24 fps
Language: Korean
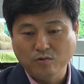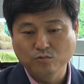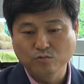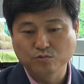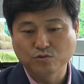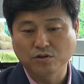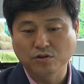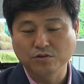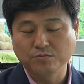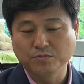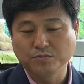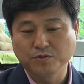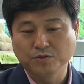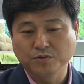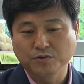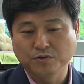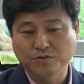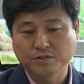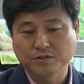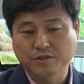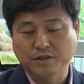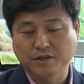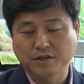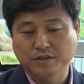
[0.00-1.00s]
우선은
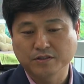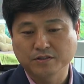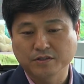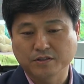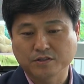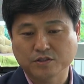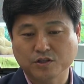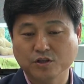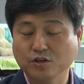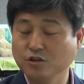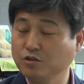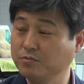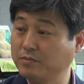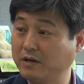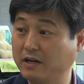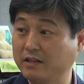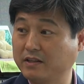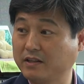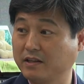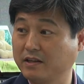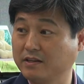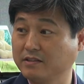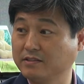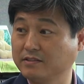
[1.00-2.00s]
뭐 제가 이제 처음
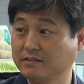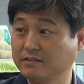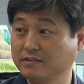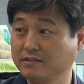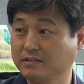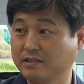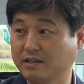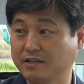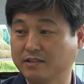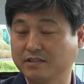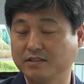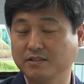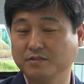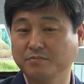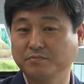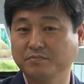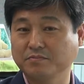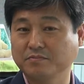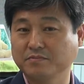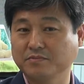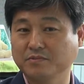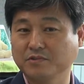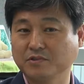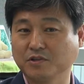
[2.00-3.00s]
할 때는
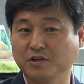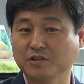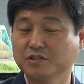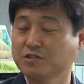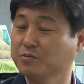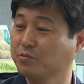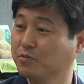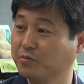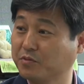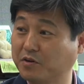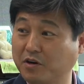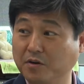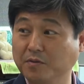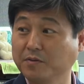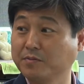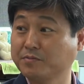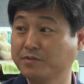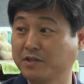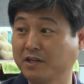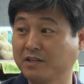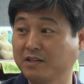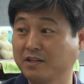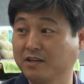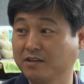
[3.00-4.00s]
사실은 어찌 보면 겁
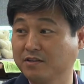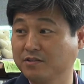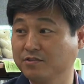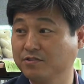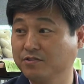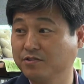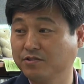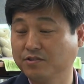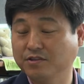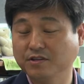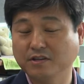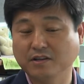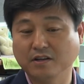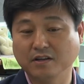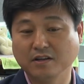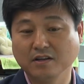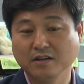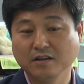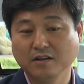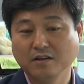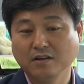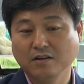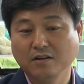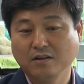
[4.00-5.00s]
없이 한다 그러죠.
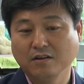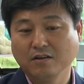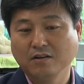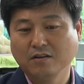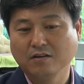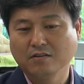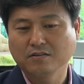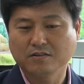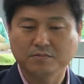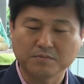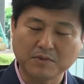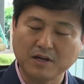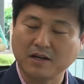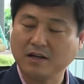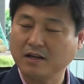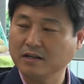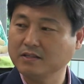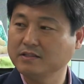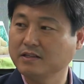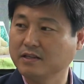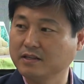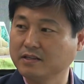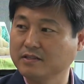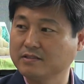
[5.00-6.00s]
그러니까 그냥
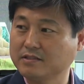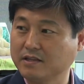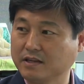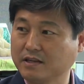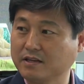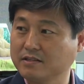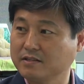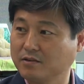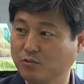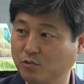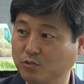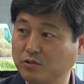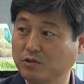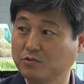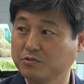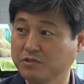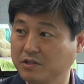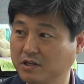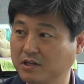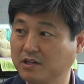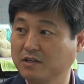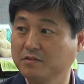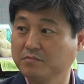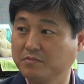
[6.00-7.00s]
막 이제 제가 옳다고
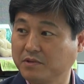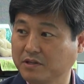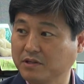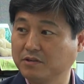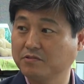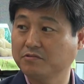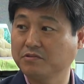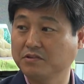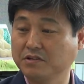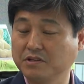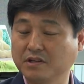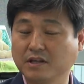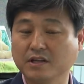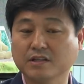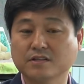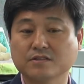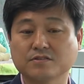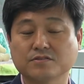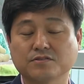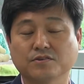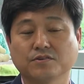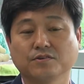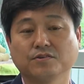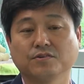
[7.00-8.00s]
생각하는 방향으로 일을
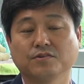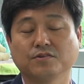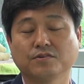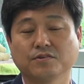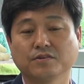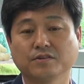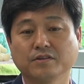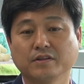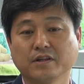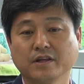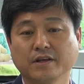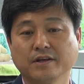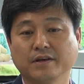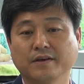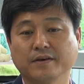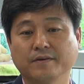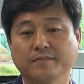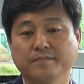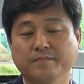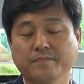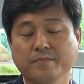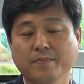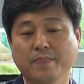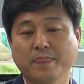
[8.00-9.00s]
했어요.
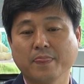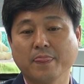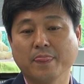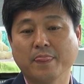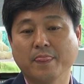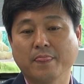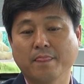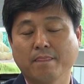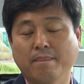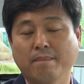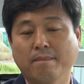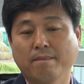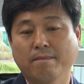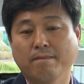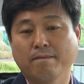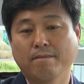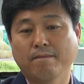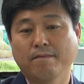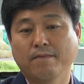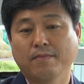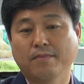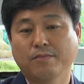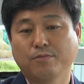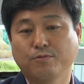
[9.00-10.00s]
그런데
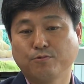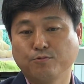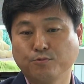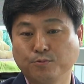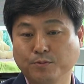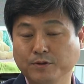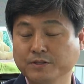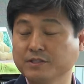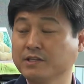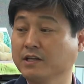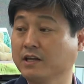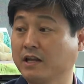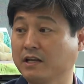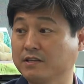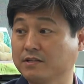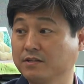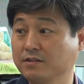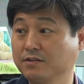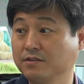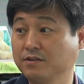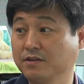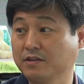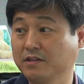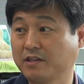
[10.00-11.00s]
두 번째
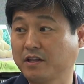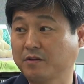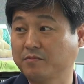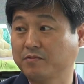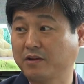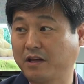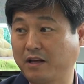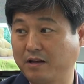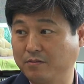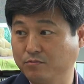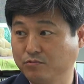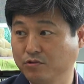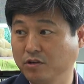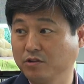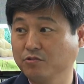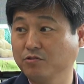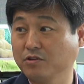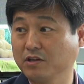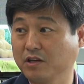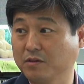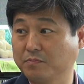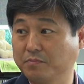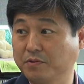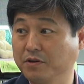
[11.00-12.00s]
나서는 거기 때문에
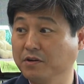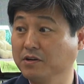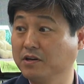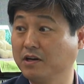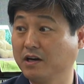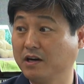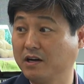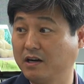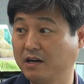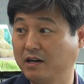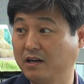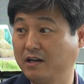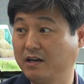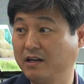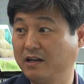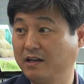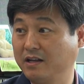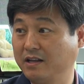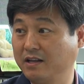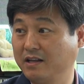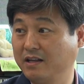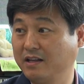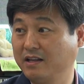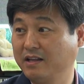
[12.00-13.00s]
아무래도 이게 평가가
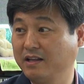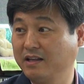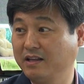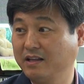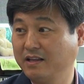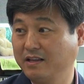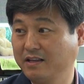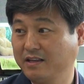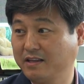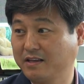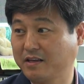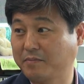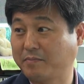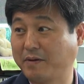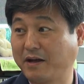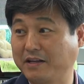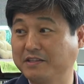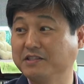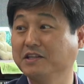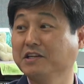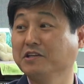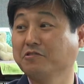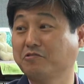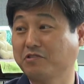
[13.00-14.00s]

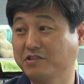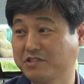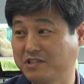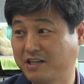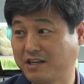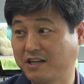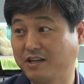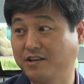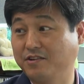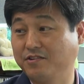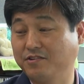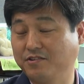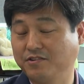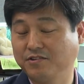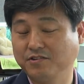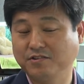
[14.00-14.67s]
반영이 되잖아요.